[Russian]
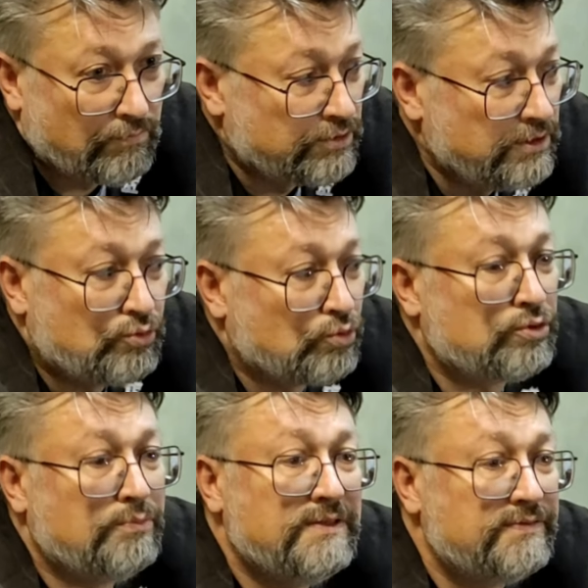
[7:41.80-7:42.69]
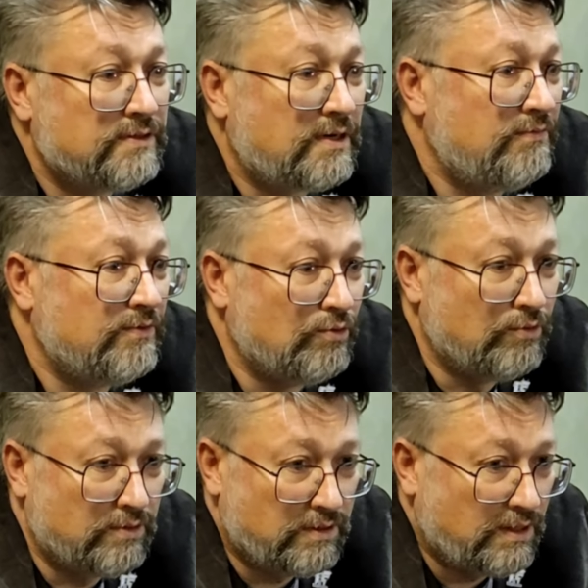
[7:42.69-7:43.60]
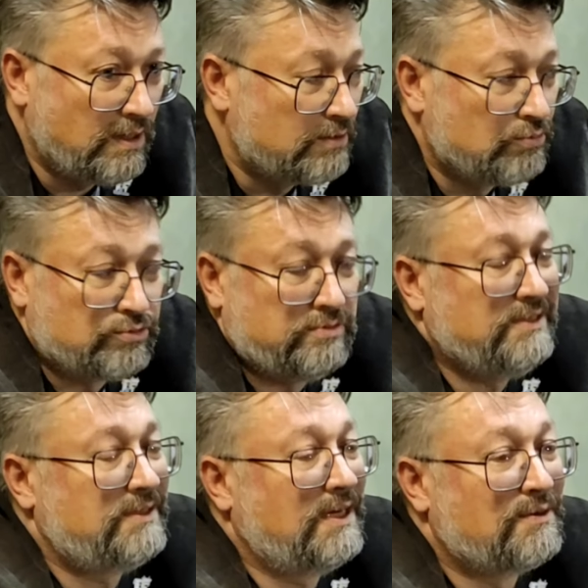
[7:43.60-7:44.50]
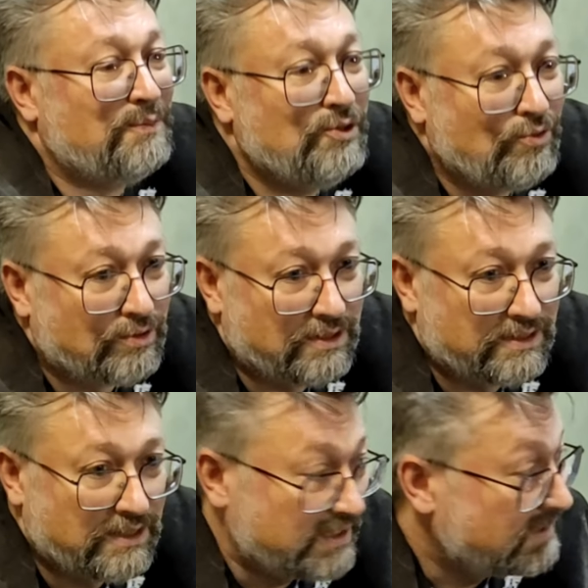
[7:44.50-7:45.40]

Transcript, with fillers: Вот не то, что мне все равно, а то, что не так много, да,